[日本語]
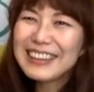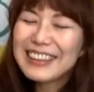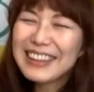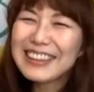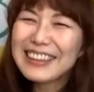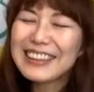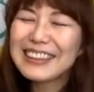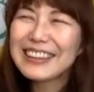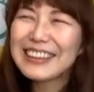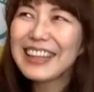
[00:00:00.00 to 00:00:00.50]

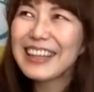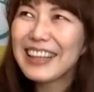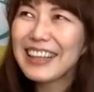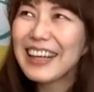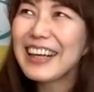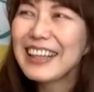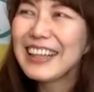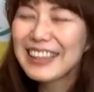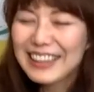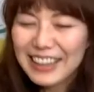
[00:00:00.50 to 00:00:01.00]
で言った
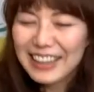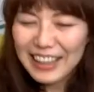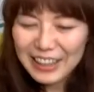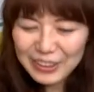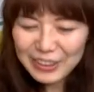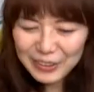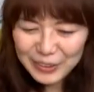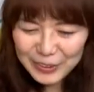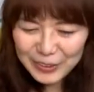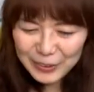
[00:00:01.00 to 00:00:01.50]
ら
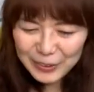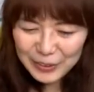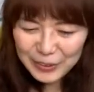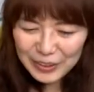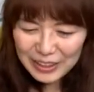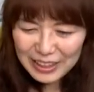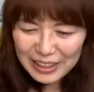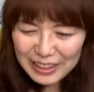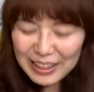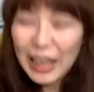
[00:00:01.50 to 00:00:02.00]
叶
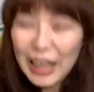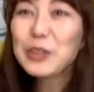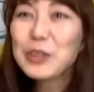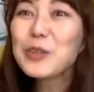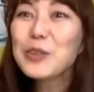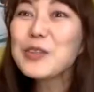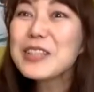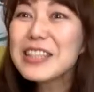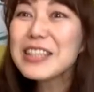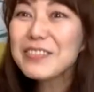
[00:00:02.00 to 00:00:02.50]

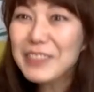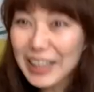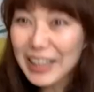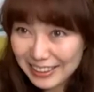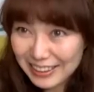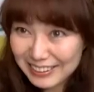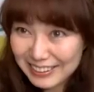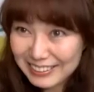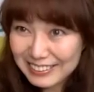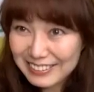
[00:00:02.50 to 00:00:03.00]

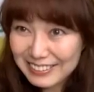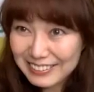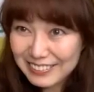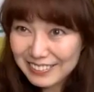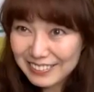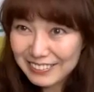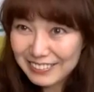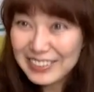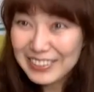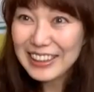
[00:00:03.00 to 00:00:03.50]
姉妹
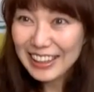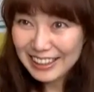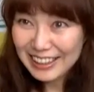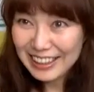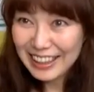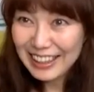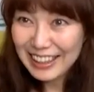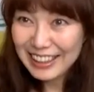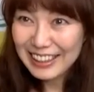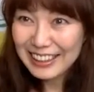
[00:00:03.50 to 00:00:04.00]
みた
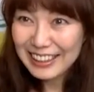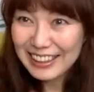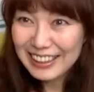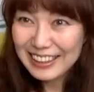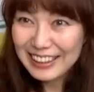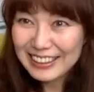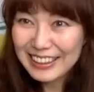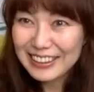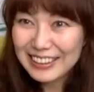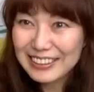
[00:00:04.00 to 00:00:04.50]
いな
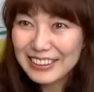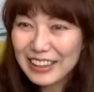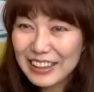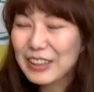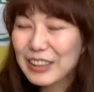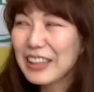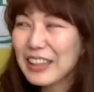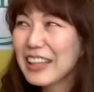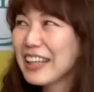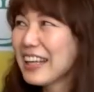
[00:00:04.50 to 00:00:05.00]
役
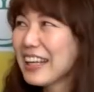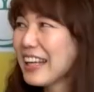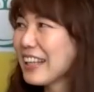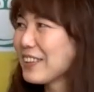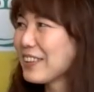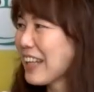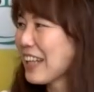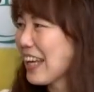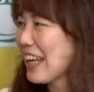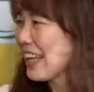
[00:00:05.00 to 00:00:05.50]
で
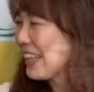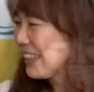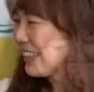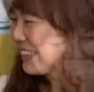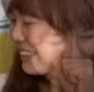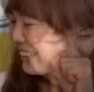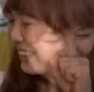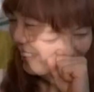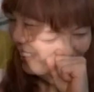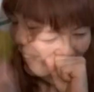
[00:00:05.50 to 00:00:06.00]

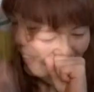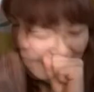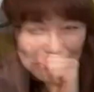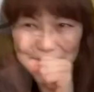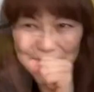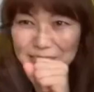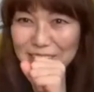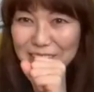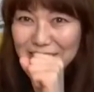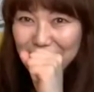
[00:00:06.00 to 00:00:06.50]

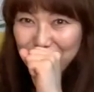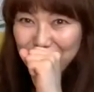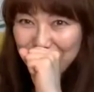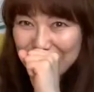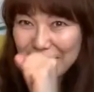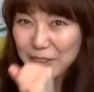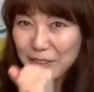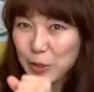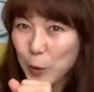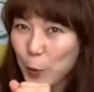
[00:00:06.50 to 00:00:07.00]
名前ご
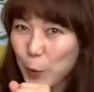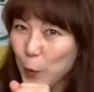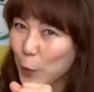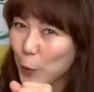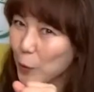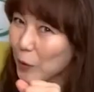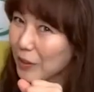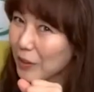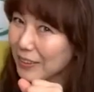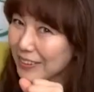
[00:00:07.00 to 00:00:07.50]
めんなさい、
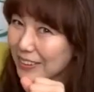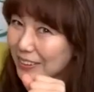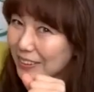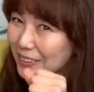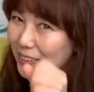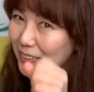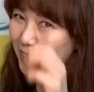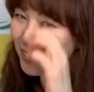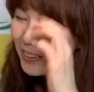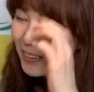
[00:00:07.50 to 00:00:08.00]
象
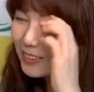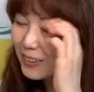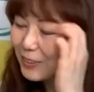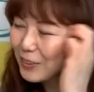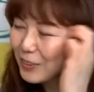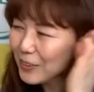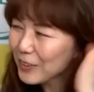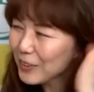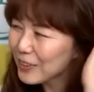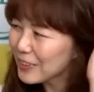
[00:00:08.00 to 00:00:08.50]

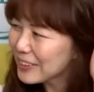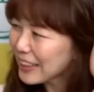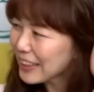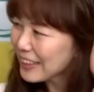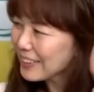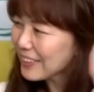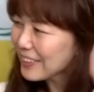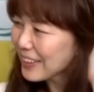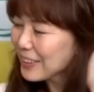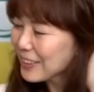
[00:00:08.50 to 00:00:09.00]

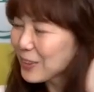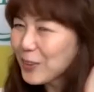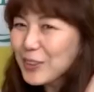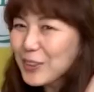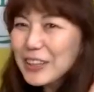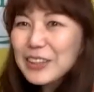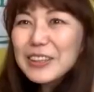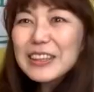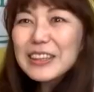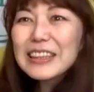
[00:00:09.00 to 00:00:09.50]
なんとか
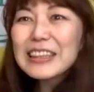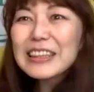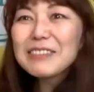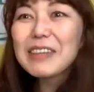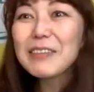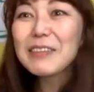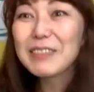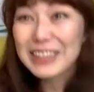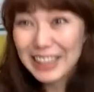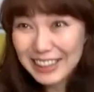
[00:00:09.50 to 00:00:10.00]
象印姉
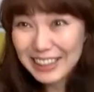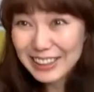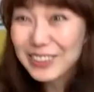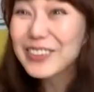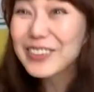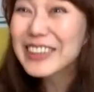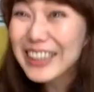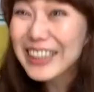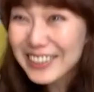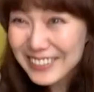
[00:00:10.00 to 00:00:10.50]
妹みたいな
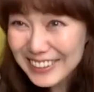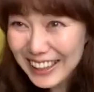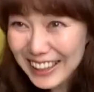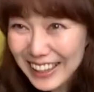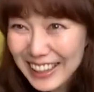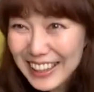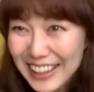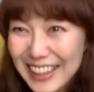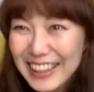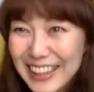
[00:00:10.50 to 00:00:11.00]
そんなよう
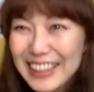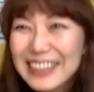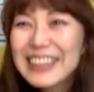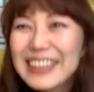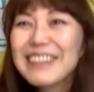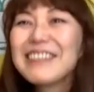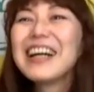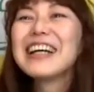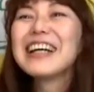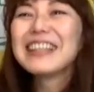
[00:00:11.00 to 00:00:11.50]
な
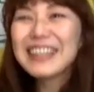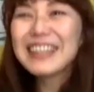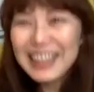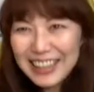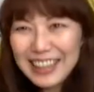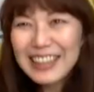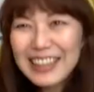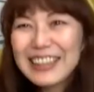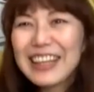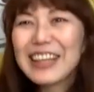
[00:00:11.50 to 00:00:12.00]
名前
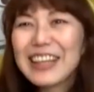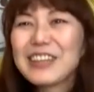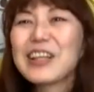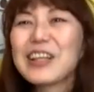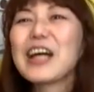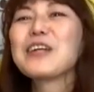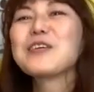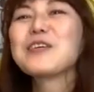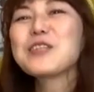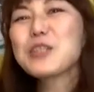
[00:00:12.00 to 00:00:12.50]
で
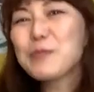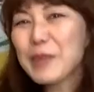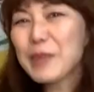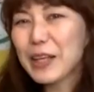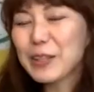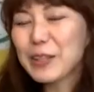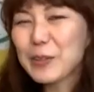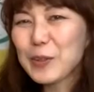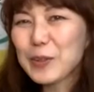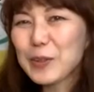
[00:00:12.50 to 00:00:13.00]
叶姉
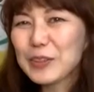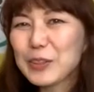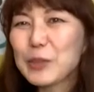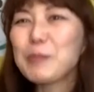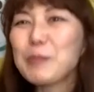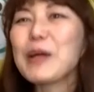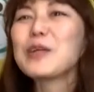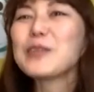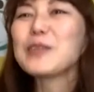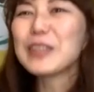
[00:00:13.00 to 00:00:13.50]
妹の
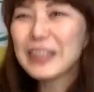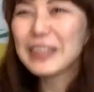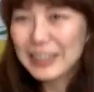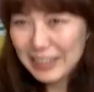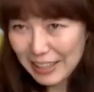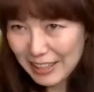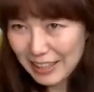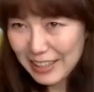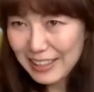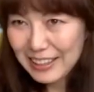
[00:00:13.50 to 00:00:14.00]
ちょっと
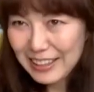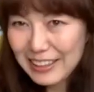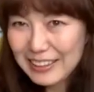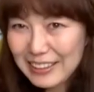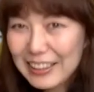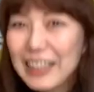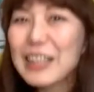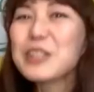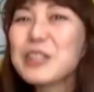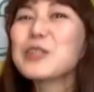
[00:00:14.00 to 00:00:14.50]
パロディーな、
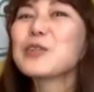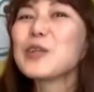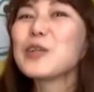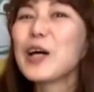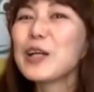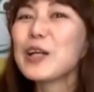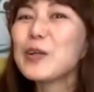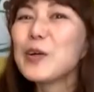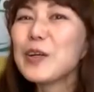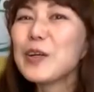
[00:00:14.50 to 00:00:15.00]
だからちょっと